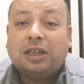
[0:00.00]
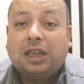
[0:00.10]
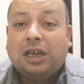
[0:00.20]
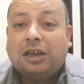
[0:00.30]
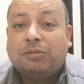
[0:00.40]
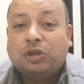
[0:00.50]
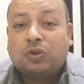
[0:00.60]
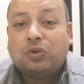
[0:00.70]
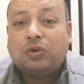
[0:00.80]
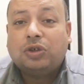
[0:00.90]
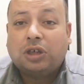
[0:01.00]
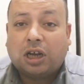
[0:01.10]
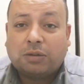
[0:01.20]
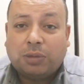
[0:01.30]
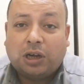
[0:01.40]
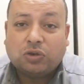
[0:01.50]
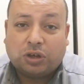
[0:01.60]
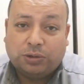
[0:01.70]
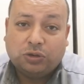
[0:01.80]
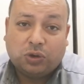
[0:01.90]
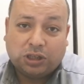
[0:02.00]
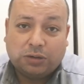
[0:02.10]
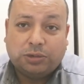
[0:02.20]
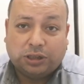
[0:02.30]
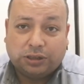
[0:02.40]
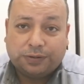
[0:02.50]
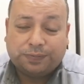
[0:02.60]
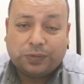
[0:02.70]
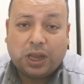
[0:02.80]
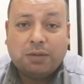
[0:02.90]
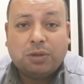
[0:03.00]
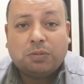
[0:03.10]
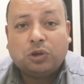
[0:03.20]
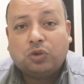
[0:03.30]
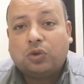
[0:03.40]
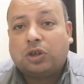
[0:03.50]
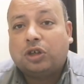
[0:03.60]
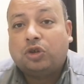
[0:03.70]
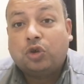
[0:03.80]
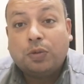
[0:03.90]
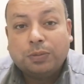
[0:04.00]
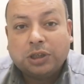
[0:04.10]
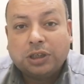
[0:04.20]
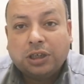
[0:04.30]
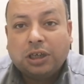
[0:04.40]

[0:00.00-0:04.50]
ده بيكون 74 واط تبريد أما الموتور التم